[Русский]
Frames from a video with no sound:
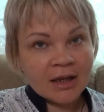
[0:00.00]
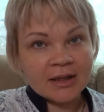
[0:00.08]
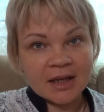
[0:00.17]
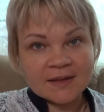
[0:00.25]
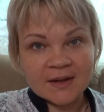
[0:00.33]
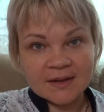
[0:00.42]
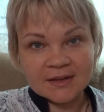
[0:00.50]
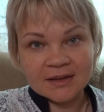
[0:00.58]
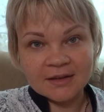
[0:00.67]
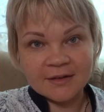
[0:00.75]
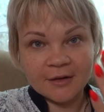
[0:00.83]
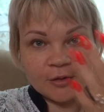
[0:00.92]
Я
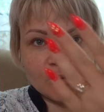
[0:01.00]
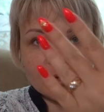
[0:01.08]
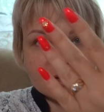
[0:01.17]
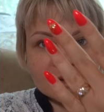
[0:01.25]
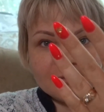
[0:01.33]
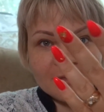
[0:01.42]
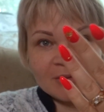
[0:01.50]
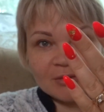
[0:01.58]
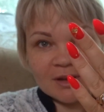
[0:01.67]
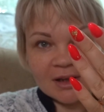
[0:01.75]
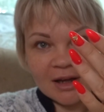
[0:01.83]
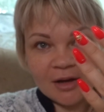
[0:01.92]
сходила на ногти.
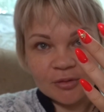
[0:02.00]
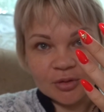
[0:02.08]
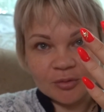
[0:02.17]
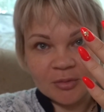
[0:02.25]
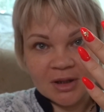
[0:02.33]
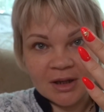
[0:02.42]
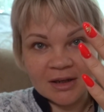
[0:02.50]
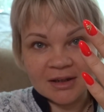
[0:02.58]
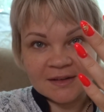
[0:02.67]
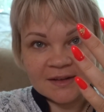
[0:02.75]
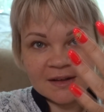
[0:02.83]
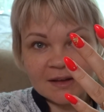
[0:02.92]
Вот такая вот у меня
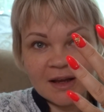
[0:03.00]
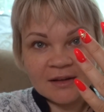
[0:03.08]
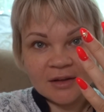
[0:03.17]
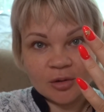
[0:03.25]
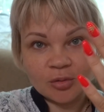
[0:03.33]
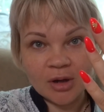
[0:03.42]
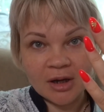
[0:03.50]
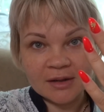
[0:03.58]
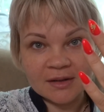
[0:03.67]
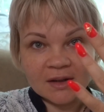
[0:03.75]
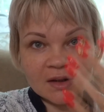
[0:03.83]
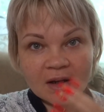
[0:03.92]
красота на
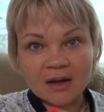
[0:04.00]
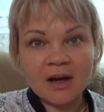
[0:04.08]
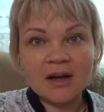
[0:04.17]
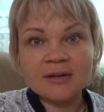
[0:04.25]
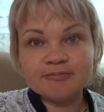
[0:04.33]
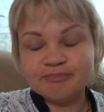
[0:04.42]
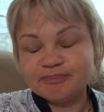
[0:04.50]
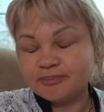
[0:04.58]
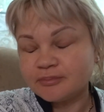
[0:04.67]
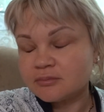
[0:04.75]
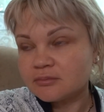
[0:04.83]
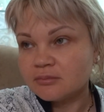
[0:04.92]
руках, на ногах.
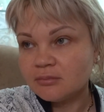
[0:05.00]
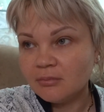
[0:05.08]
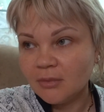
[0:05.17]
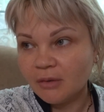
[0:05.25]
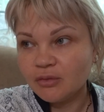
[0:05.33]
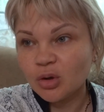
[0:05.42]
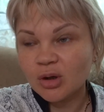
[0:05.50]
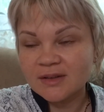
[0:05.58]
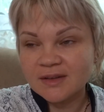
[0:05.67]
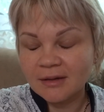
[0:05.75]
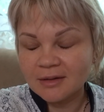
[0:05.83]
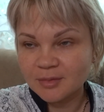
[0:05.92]
Все
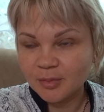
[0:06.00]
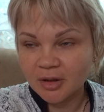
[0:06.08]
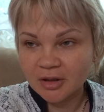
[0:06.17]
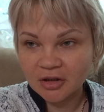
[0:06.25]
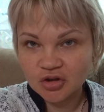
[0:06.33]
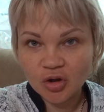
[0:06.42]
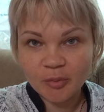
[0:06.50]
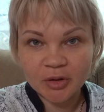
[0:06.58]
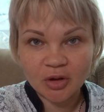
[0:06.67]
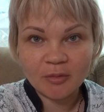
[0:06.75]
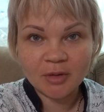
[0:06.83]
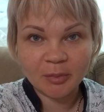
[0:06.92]
казалось бы хорошо.
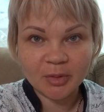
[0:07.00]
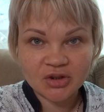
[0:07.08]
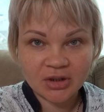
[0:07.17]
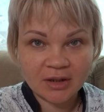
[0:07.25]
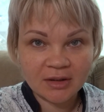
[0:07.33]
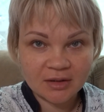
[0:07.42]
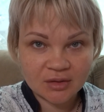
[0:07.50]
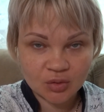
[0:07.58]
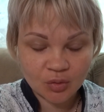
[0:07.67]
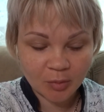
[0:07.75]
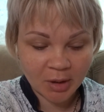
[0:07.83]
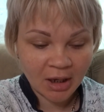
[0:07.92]
Потом я пошла на
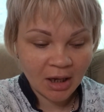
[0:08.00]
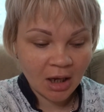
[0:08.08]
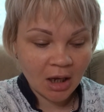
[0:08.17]
зубы.